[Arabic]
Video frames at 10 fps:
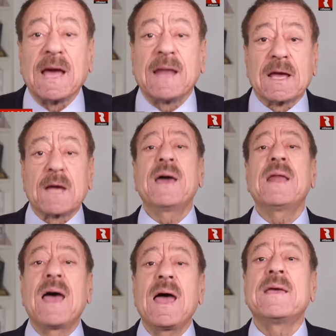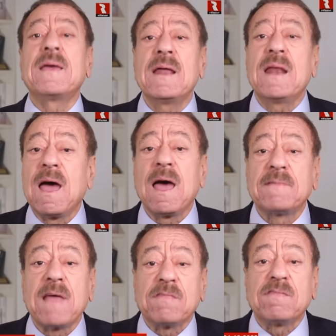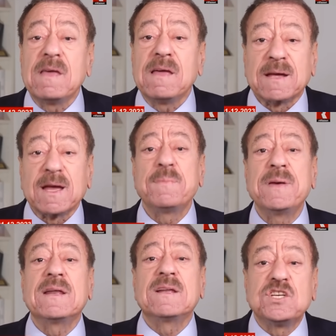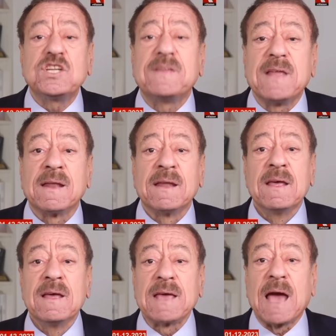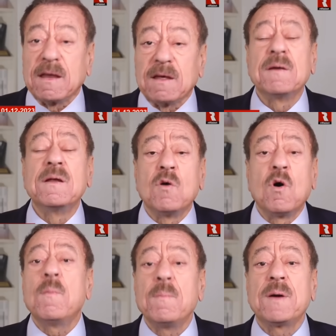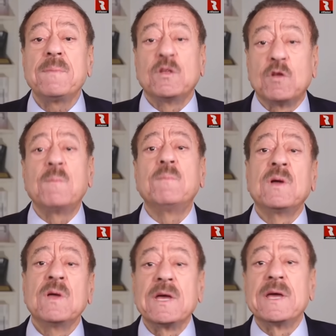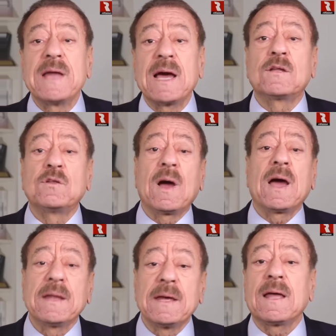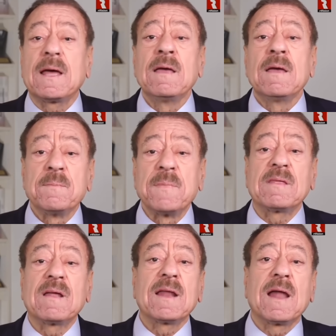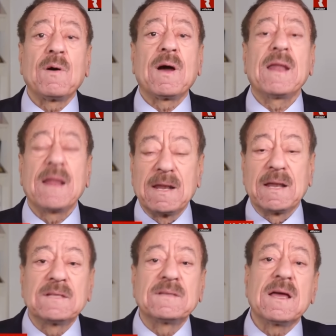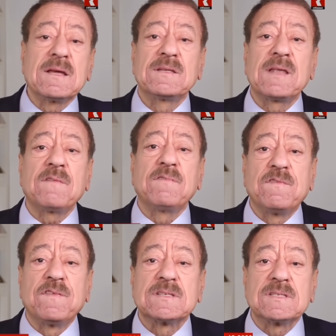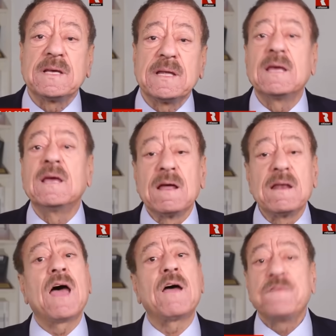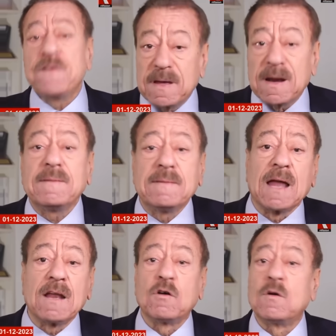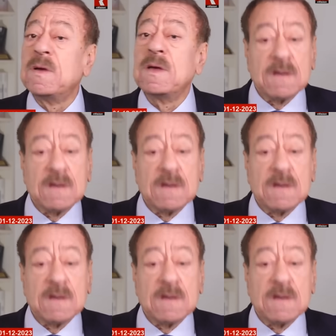يعني كمان هاي إلها تأثير كبير جدا يعني إنه هم بدهم ينكدوا علينا مثلا أو على الطرف الفلسطيني لا في رد عليهم